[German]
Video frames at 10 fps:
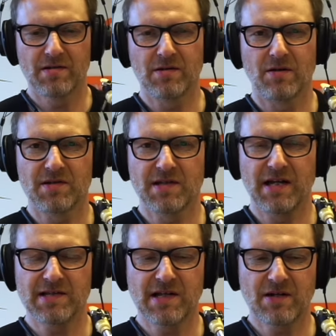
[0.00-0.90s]
So, das ist der
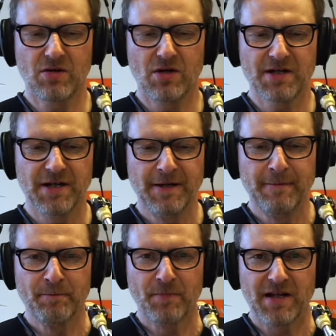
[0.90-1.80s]
erste Akkord.
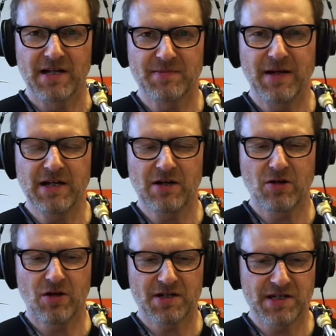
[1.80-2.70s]
Der zweite
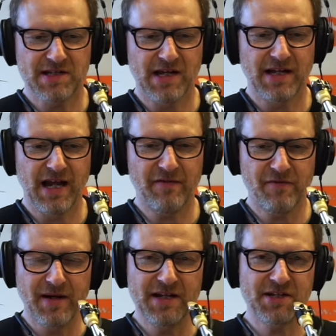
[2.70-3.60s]
Akkord ist ein
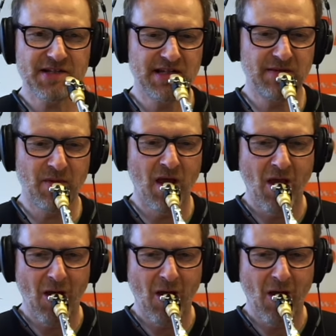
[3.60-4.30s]
F Major 7.